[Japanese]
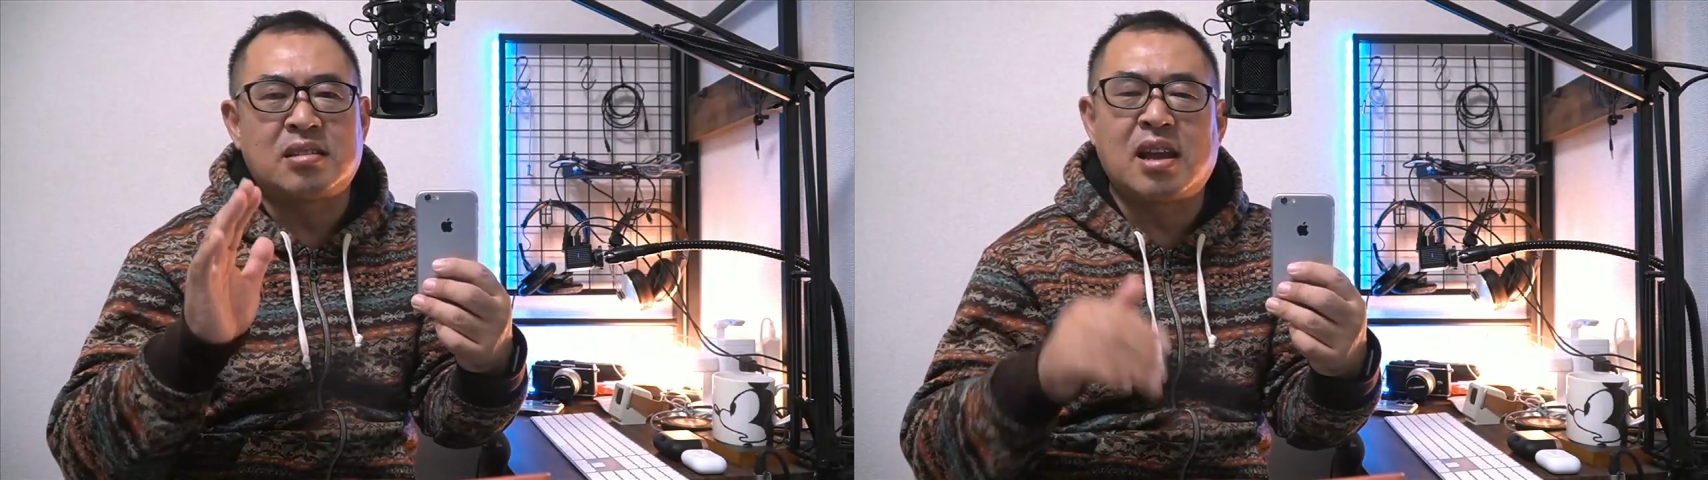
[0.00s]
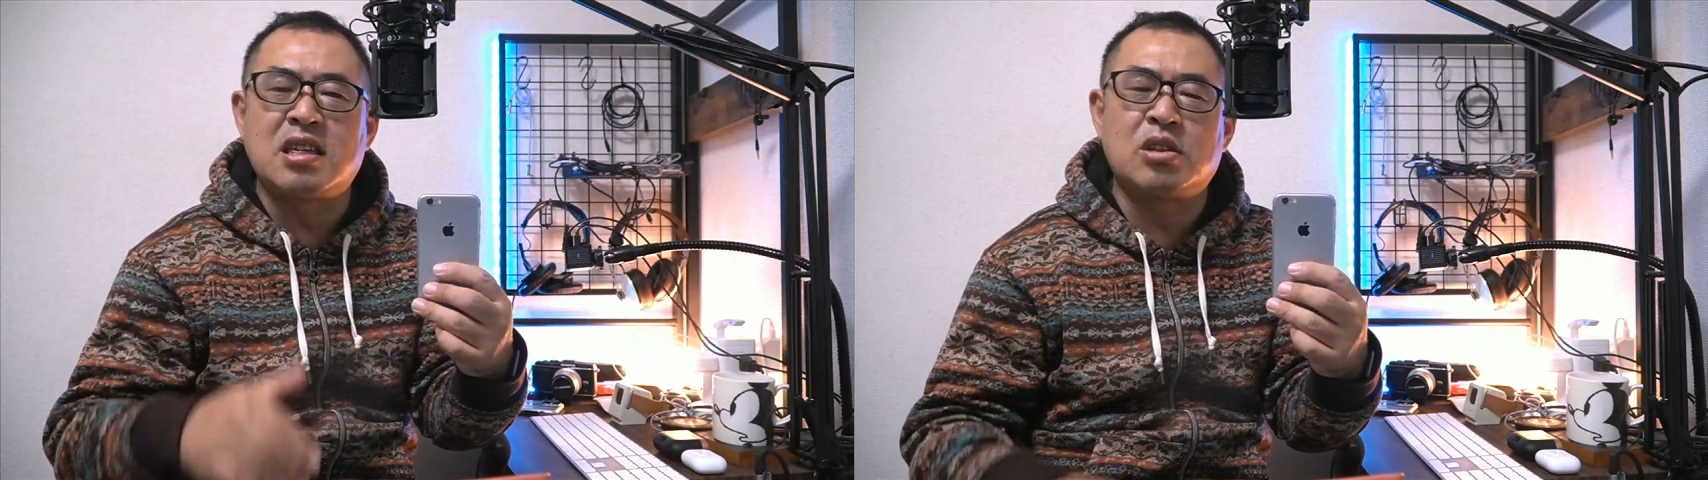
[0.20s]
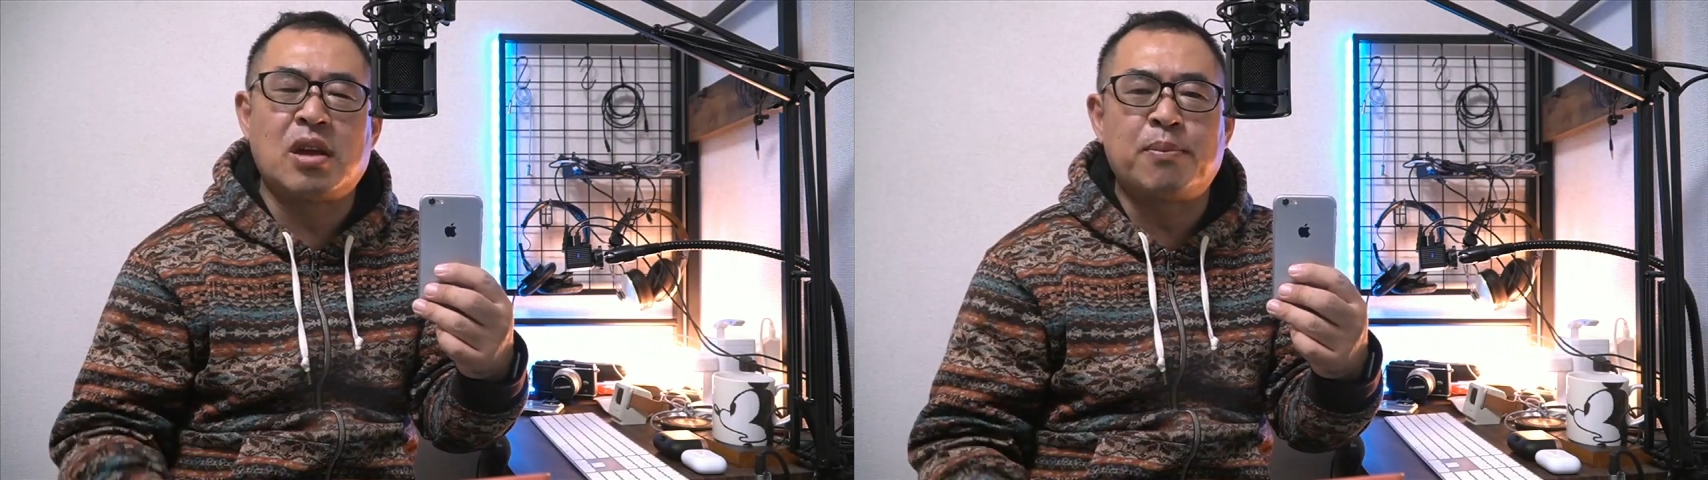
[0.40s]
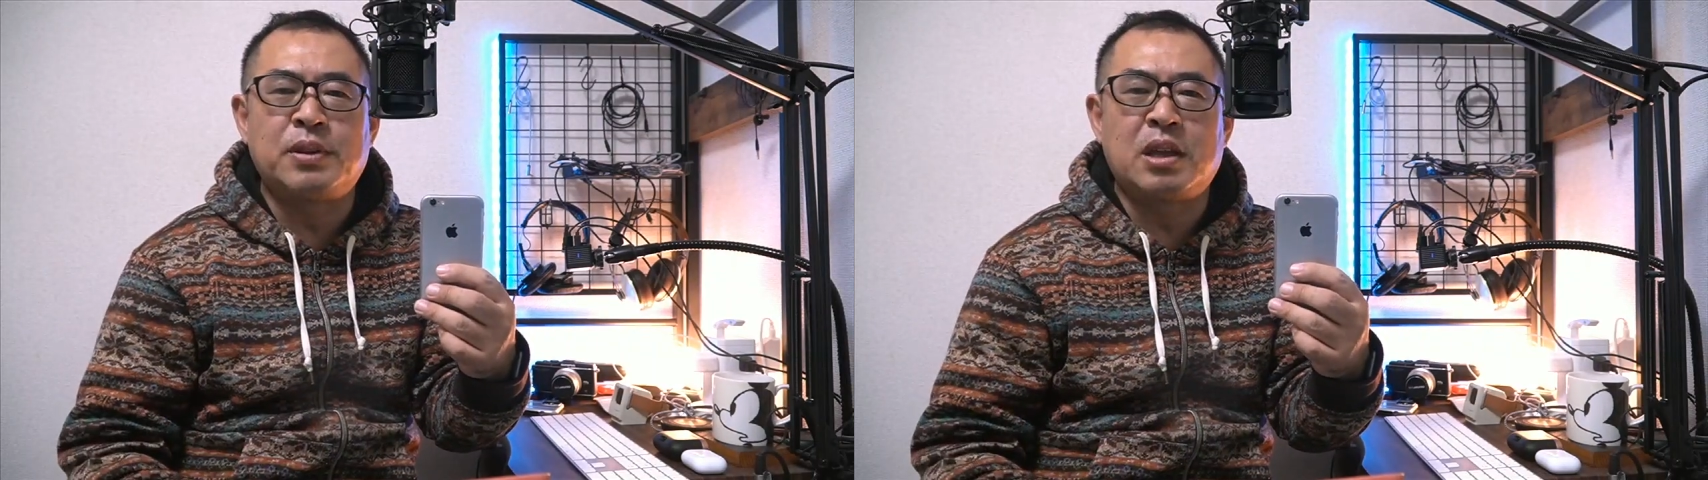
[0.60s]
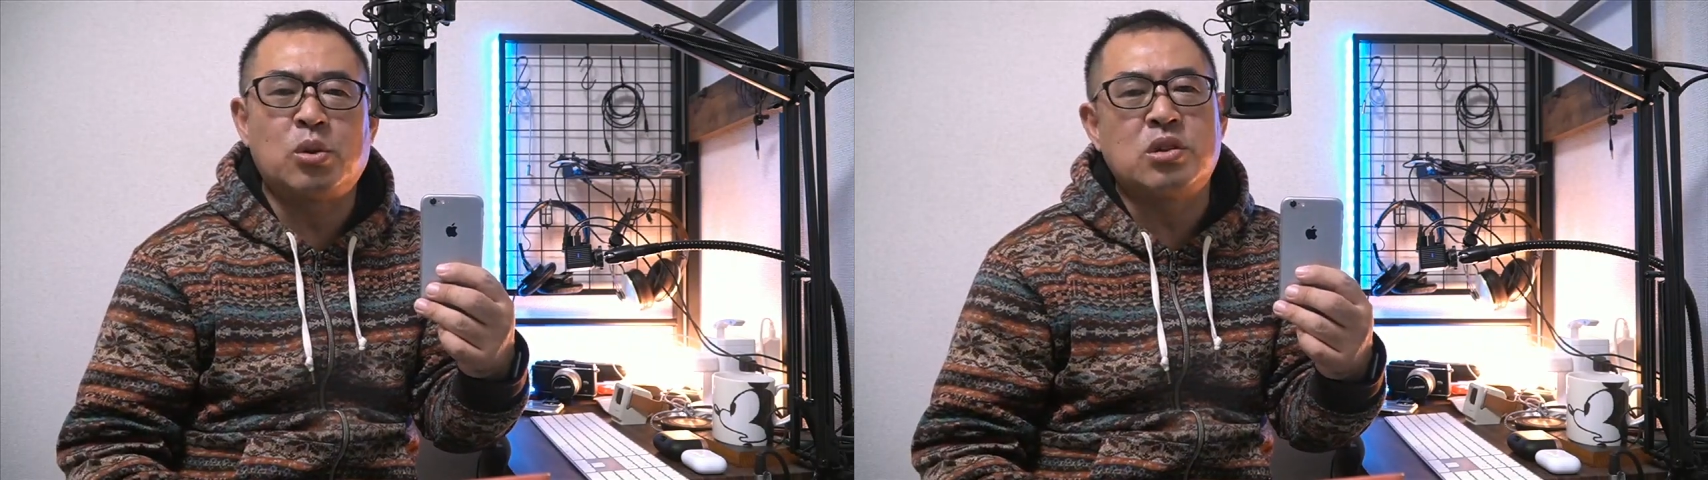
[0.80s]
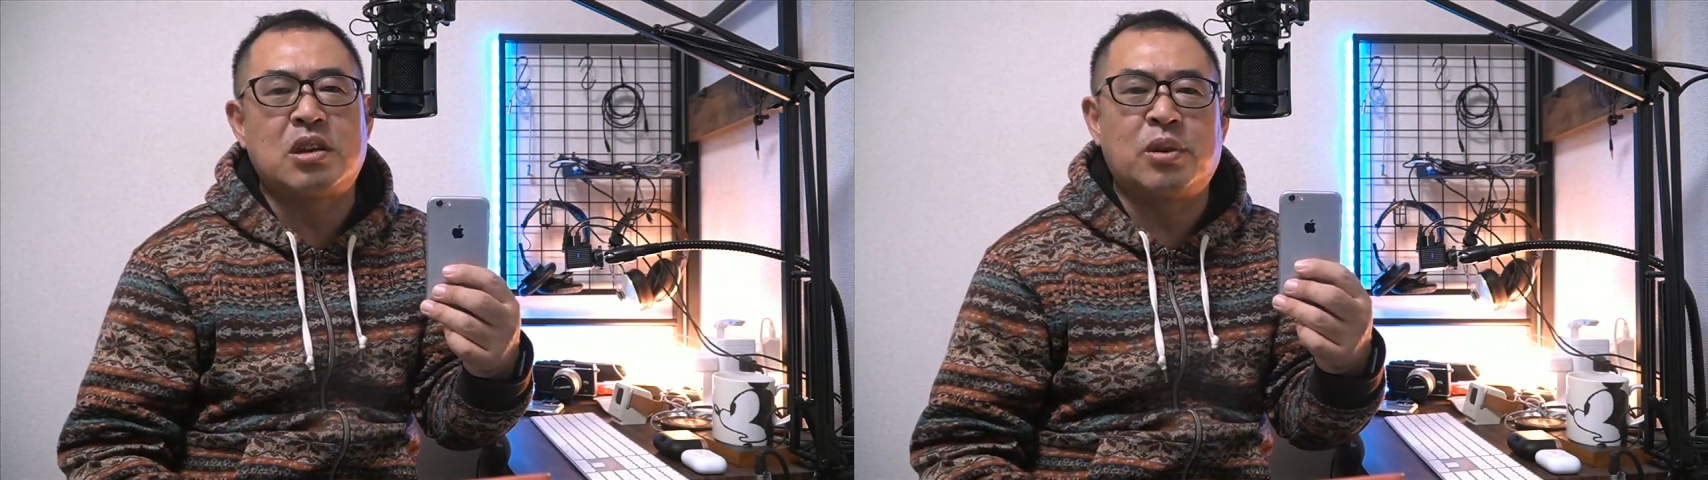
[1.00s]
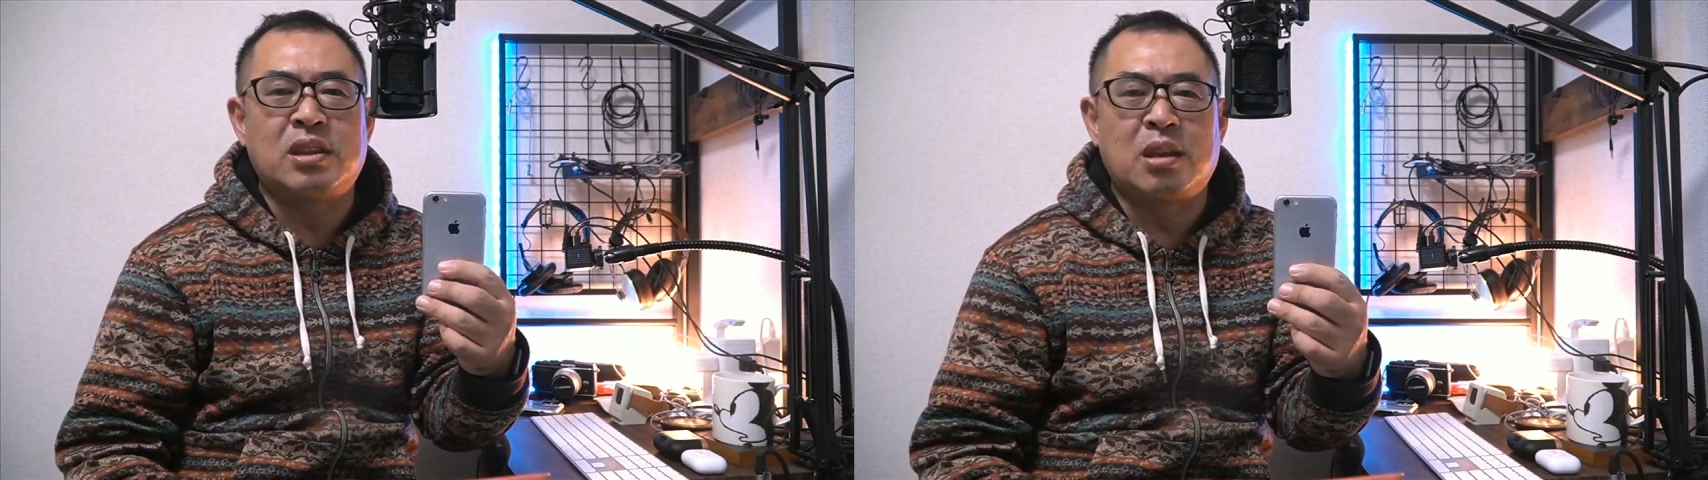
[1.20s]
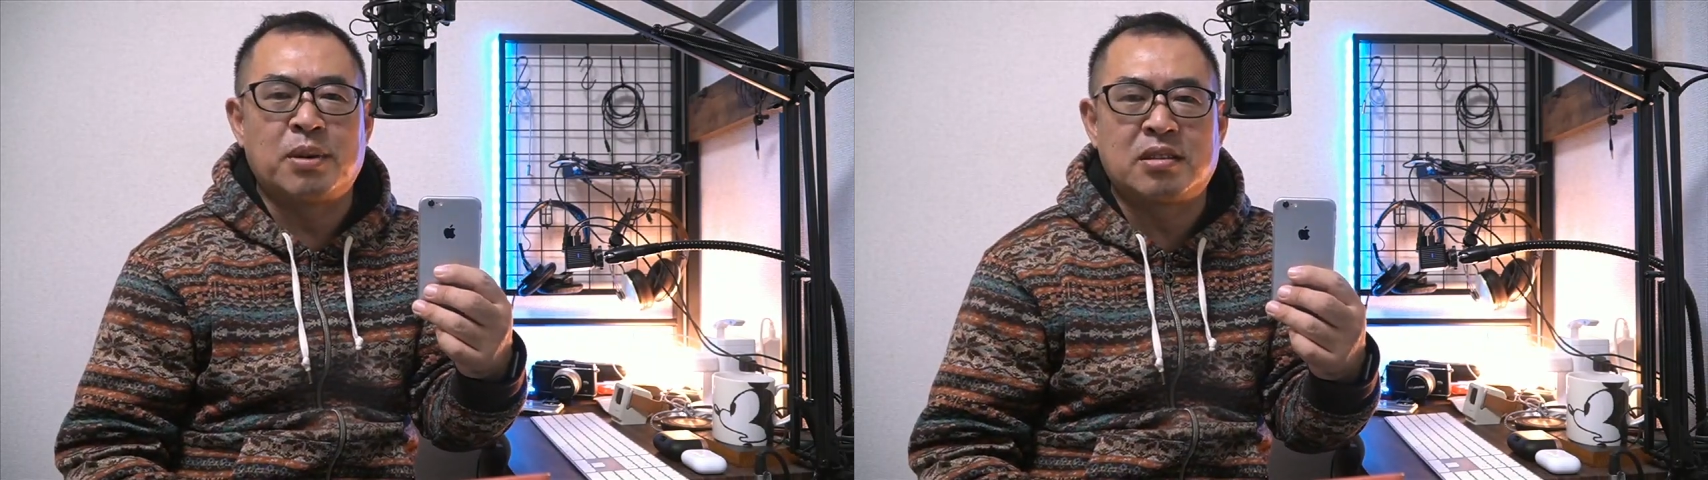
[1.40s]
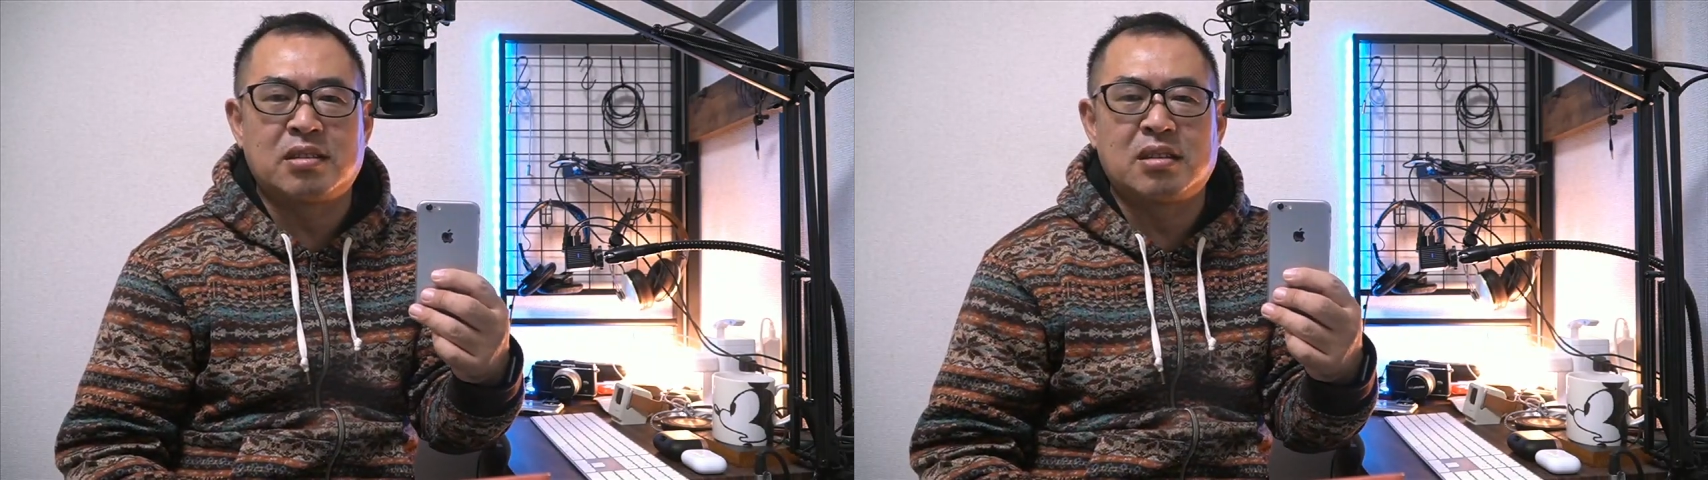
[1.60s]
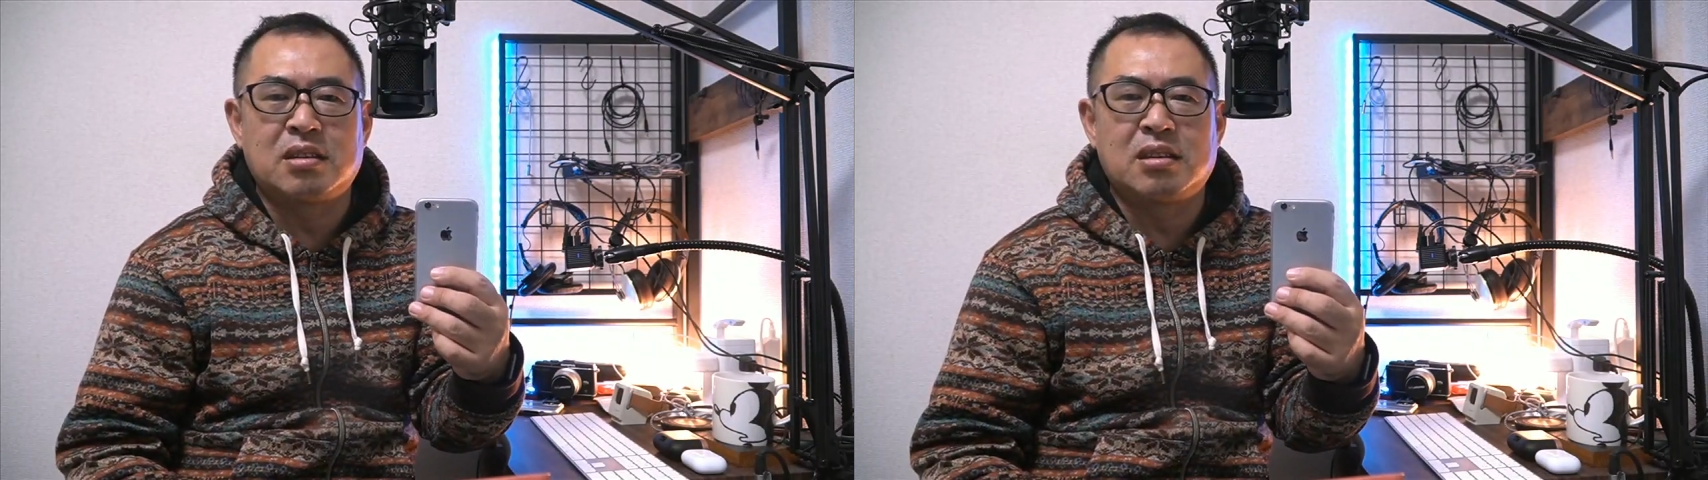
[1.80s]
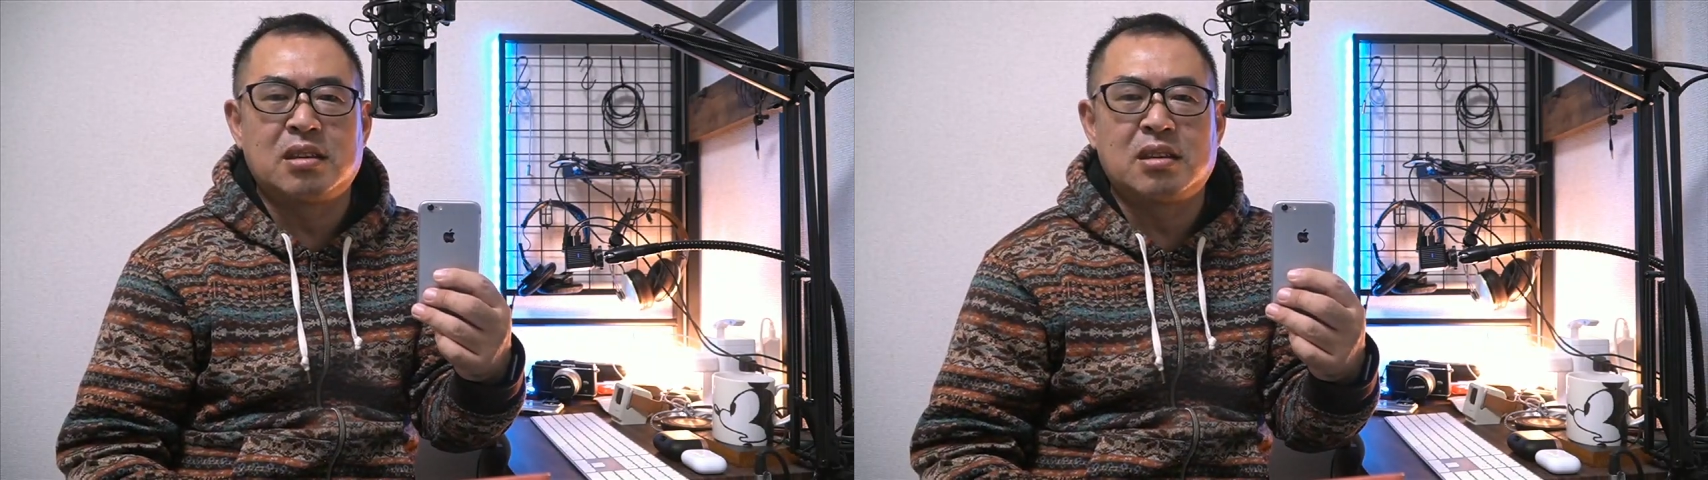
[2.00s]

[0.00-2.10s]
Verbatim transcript: 最新のアップデートをしてくれています。